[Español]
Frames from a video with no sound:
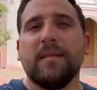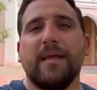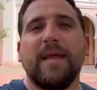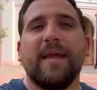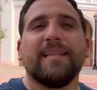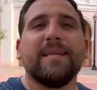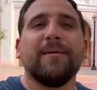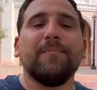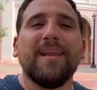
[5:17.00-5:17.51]

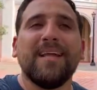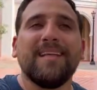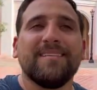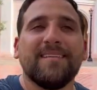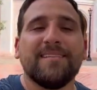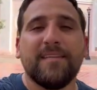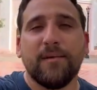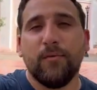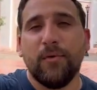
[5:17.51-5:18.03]
Esta
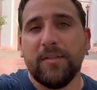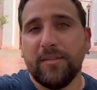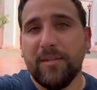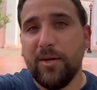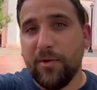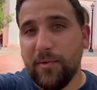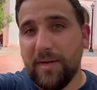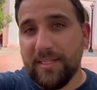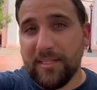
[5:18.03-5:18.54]
plaza se encuentra en
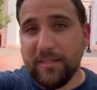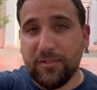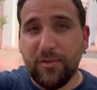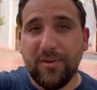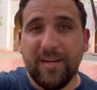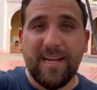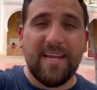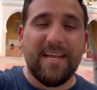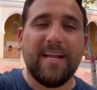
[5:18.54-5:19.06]
la
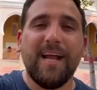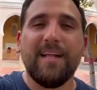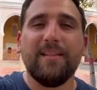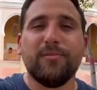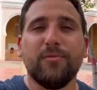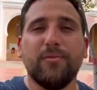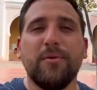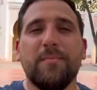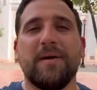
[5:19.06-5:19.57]
organización
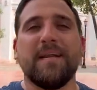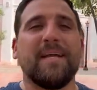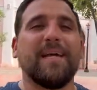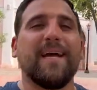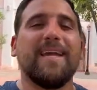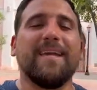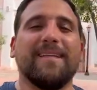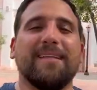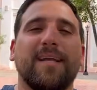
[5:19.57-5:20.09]
Calicanto, en
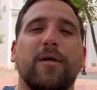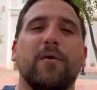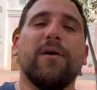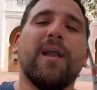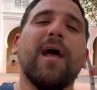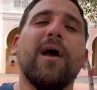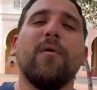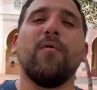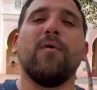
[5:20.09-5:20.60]
Maracay, Estado de
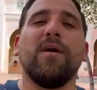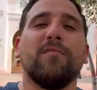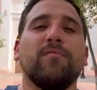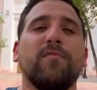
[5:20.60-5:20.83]
Aragua.